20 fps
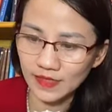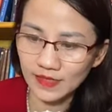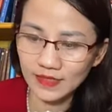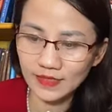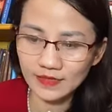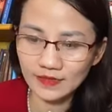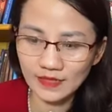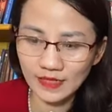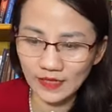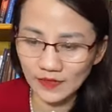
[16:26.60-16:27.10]
ở
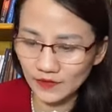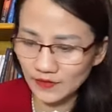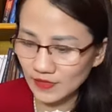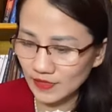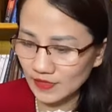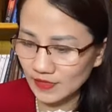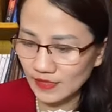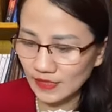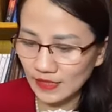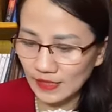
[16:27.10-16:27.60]
đây tác giả có
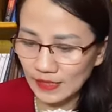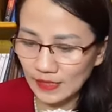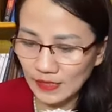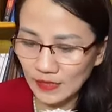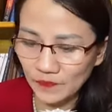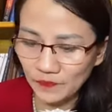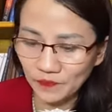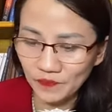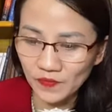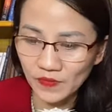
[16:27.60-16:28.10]
chia sẻ
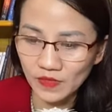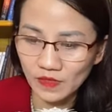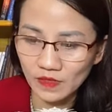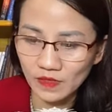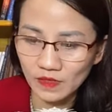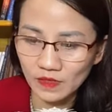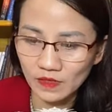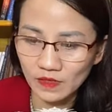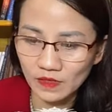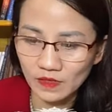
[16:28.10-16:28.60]
là
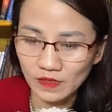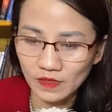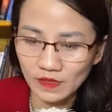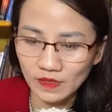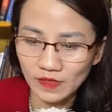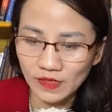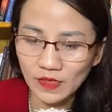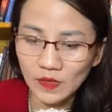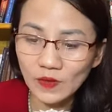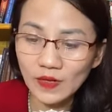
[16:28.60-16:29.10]

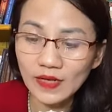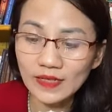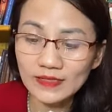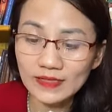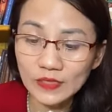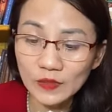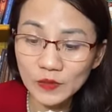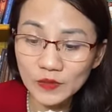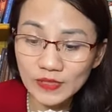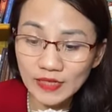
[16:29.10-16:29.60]
nếu
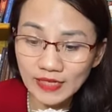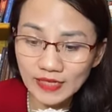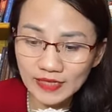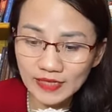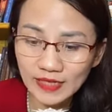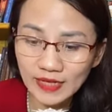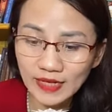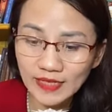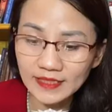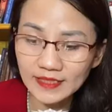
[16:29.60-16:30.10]
là rau
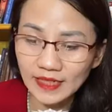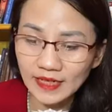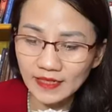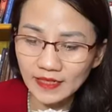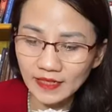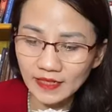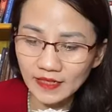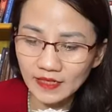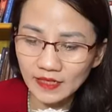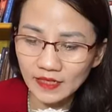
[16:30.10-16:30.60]
xanh hay
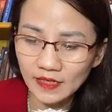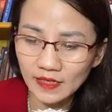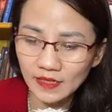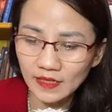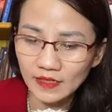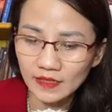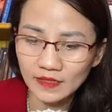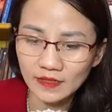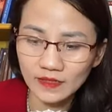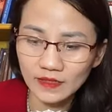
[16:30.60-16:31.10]
trái cây
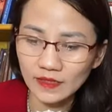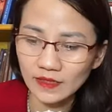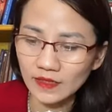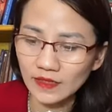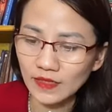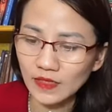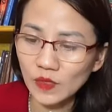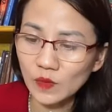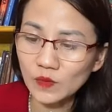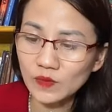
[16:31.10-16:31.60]

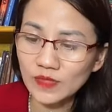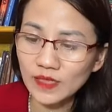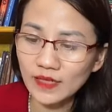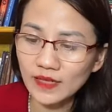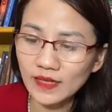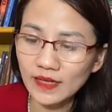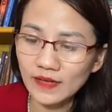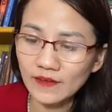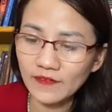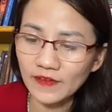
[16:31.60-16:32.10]
thì nông
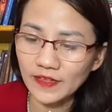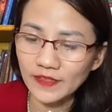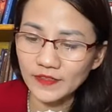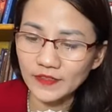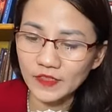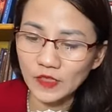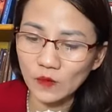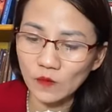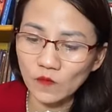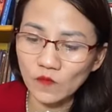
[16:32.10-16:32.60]
dân đã phải
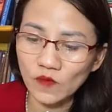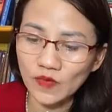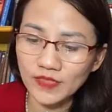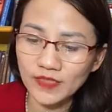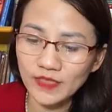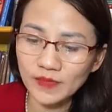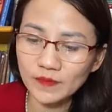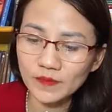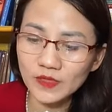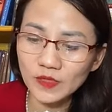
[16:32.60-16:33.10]
trồng
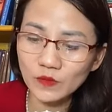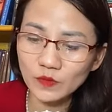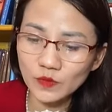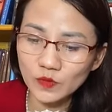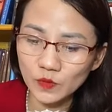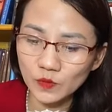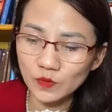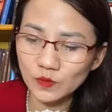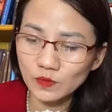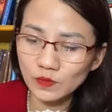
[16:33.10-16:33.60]
và chăm sóc
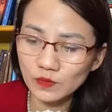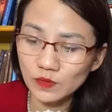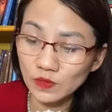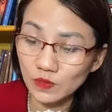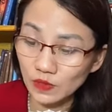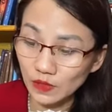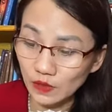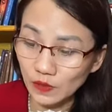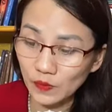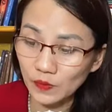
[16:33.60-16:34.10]
chúng
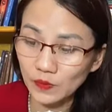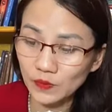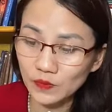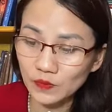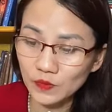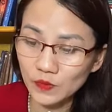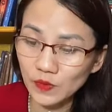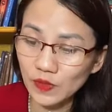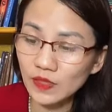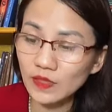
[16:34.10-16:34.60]
thường
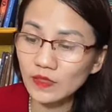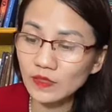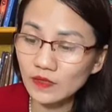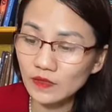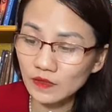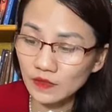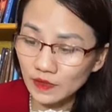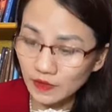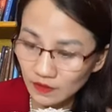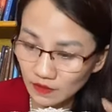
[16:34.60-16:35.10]

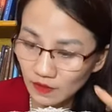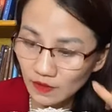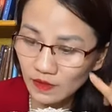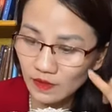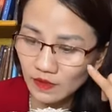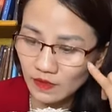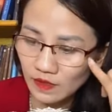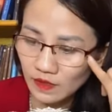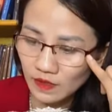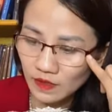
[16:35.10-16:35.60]
xuyên tưới
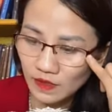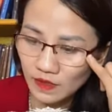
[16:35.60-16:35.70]
nước